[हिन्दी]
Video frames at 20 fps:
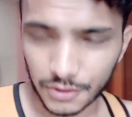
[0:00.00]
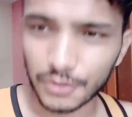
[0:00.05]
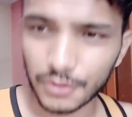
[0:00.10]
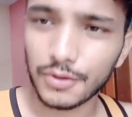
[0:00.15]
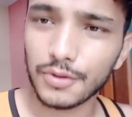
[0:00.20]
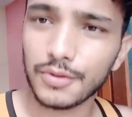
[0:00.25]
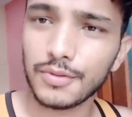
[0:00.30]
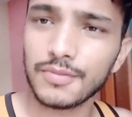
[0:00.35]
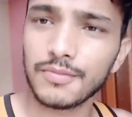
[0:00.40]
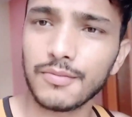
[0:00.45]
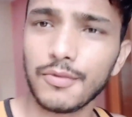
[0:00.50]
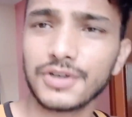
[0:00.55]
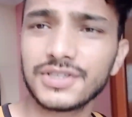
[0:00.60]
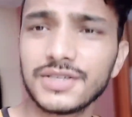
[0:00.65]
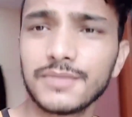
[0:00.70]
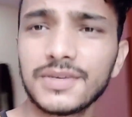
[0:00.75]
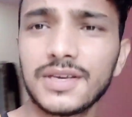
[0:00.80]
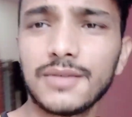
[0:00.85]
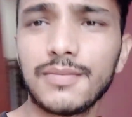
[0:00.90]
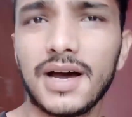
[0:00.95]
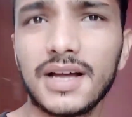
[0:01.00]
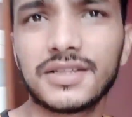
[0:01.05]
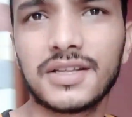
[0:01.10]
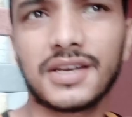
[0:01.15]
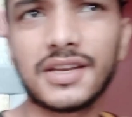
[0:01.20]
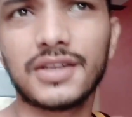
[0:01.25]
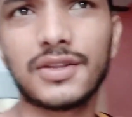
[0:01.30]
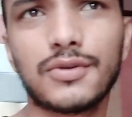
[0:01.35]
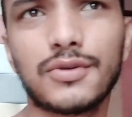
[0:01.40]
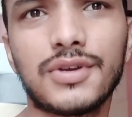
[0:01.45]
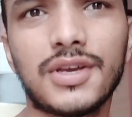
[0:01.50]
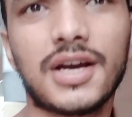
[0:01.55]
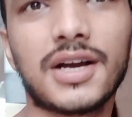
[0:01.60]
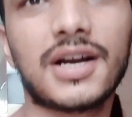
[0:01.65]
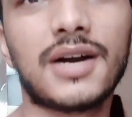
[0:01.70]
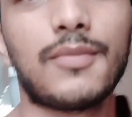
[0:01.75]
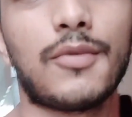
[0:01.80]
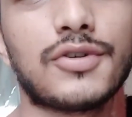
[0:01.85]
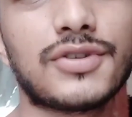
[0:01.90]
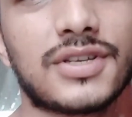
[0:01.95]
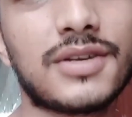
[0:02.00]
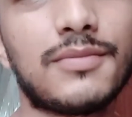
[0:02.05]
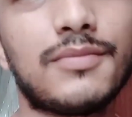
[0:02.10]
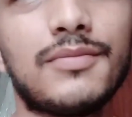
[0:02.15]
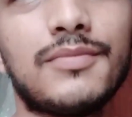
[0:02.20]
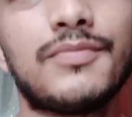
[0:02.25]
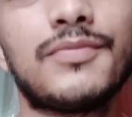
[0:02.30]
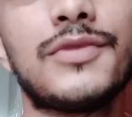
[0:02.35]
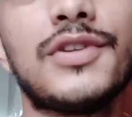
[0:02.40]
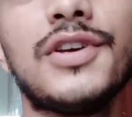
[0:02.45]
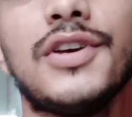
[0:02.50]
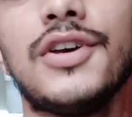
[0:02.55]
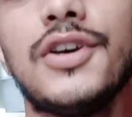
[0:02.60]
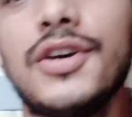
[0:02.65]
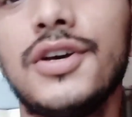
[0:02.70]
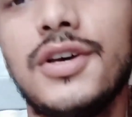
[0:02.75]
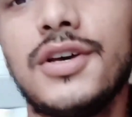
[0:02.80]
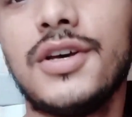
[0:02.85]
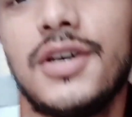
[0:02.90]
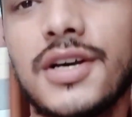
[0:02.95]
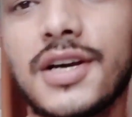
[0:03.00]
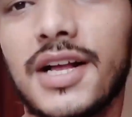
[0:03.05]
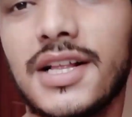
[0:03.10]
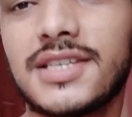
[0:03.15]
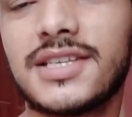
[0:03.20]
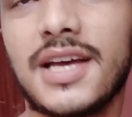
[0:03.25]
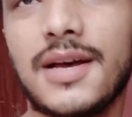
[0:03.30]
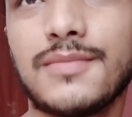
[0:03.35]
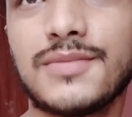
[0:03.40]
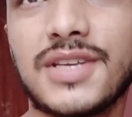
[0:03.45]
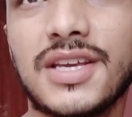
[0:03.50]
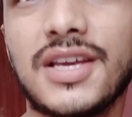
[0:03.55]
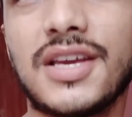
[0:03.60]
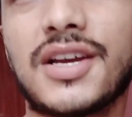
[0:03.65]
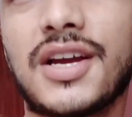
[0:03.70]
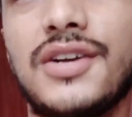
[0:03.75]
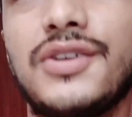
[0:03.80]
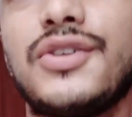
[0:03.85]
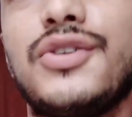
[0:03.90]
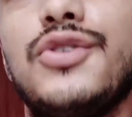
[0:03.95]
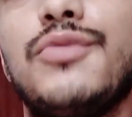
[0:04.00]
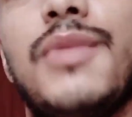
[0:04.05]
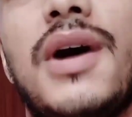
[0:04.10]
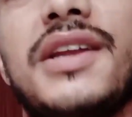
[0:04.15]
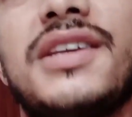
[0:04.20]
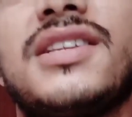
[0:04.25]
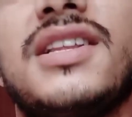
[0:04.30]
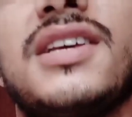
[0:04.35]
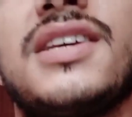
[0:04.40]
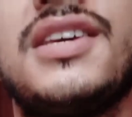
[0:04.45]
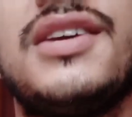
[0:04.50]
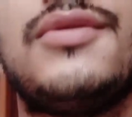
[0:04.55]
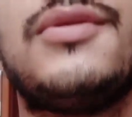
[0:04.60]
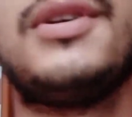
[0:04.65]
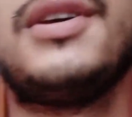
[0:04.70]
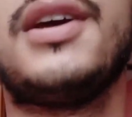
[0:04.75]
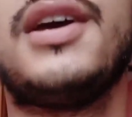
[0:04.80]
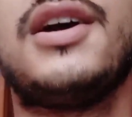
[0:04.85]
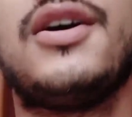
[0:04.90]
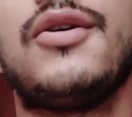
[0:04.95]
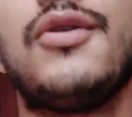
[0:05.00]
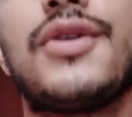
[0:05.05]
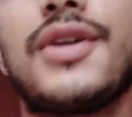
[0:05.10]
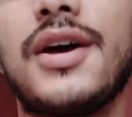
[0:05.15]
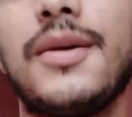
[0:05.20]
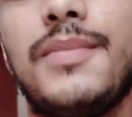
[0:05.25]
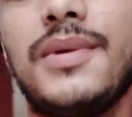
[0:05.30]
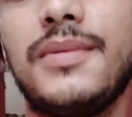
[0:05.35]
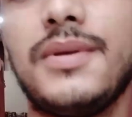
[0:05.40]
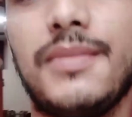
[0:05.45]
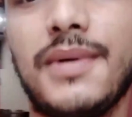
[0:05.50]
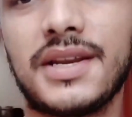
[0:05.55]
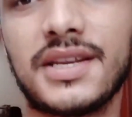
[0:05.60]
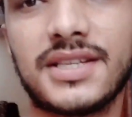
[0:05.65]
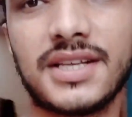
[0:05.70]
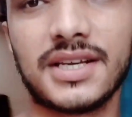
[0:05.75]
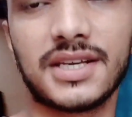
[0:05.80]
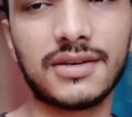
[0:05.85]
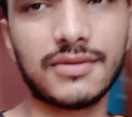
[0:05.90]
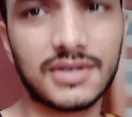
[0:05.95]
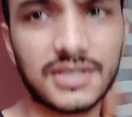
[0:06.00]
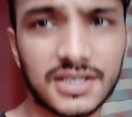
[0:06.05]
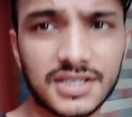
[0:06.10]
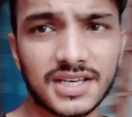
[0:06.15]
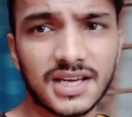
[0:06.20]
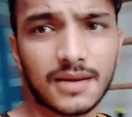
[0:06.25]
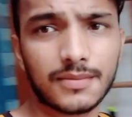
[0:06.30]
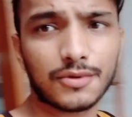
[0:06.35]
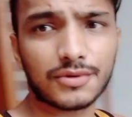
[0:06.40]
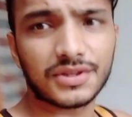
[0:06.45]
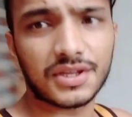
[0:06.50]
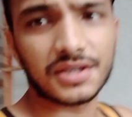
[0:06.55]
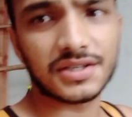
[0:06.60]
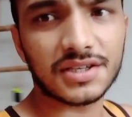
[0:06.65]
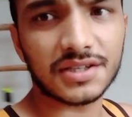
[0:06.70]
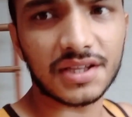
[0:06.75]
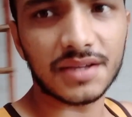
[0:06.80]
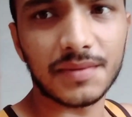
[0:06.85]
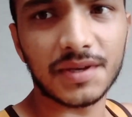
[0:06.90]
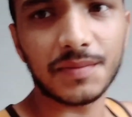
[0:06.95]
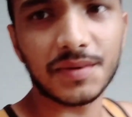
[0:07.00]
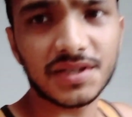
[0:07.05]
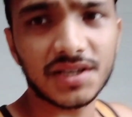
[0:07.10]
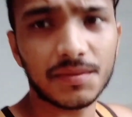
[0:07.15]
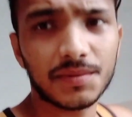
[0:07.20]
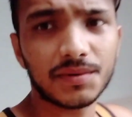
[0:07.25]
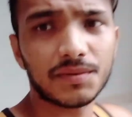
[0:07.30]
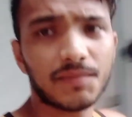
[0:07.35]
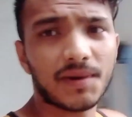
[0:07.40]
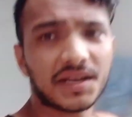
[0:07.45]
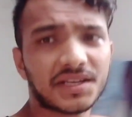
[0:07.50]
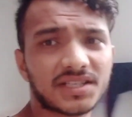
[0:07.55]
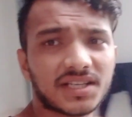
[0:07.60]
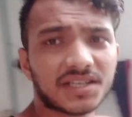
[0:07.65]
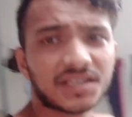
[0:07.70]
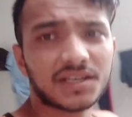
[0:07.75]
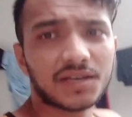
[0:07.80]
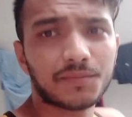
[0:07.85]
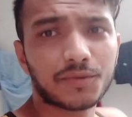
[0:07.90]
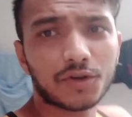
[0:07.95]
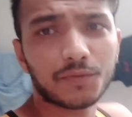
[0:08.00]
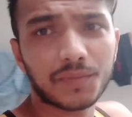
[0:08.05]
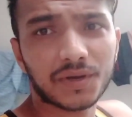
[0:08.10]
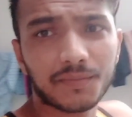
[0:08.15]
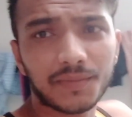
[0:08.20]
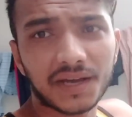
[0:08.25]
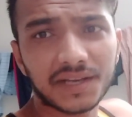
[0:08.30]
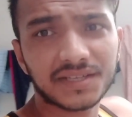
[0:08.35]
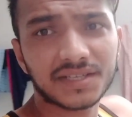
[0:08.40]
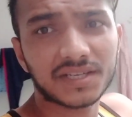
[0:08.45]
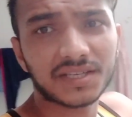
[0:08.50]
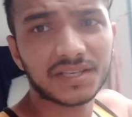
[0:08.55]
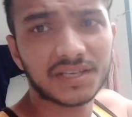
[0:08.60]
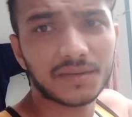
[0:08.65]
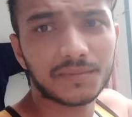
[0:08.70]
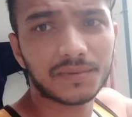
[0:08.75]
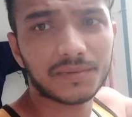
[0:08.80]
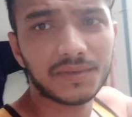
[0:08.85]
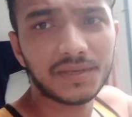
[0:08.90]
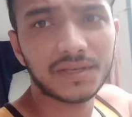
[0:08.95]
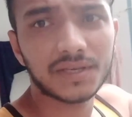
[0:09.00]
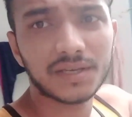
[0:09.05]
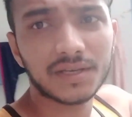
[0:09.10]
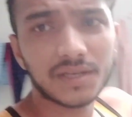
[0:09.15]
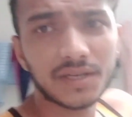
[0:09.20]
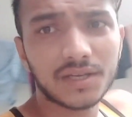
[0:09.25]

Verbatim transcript: तो मौसम की बात करें तो यहाँ का मौसम कल शाम से कंटिन्यू बारिश लगी हुई है और अभी भी बारिश लगी हुई है जैसे कि आप लोग देख सकते हैं मेरे पीछे अभी बारिश लगी है प्रॉपर बारिश लगी है अभी भी